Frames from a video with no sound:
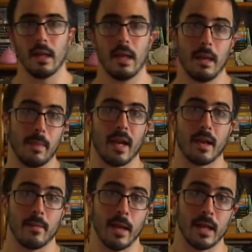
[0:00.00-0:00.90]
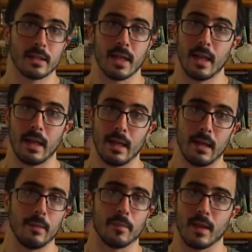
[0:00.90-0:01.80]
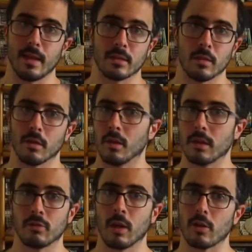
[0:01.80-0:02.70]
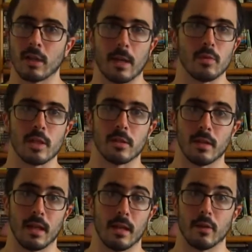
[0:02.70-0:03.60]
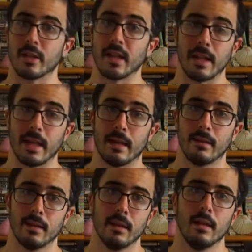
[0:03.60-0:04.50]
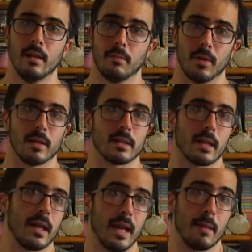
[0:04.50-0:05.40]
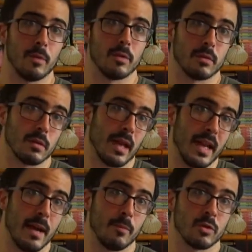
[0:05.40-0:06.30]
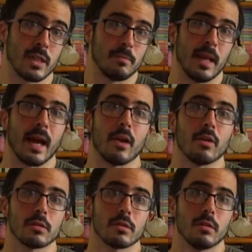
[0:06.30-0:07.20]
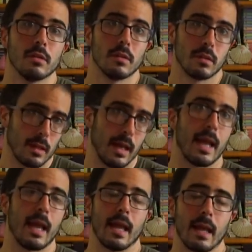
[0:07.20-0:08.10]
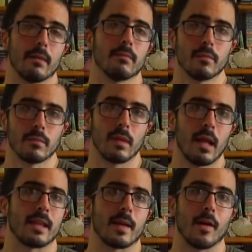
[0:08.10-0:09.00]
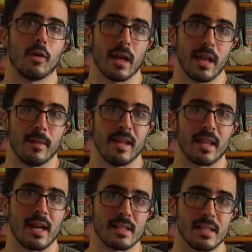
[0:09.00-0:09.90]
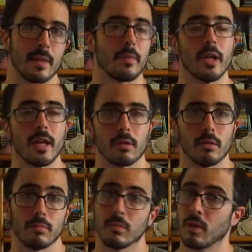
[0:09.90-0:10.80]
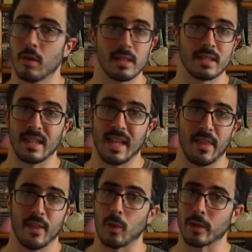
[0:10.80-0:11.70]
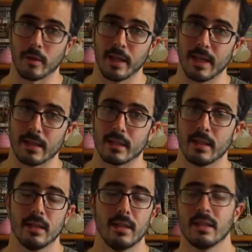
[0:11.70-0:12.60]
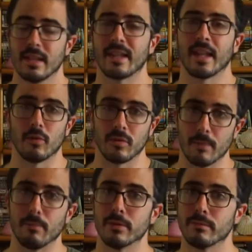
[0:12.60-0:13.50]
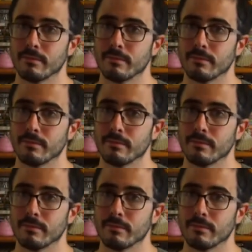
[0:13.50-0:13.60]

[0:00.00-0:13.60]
Y para que veáis que esto no es una cosa que hemos hecho de la noche al día, pues queríamos, queríamos explicaros que el trabajo que lleva detrás este proyecto no es de hace cuatro días, ya tiene un tiempo.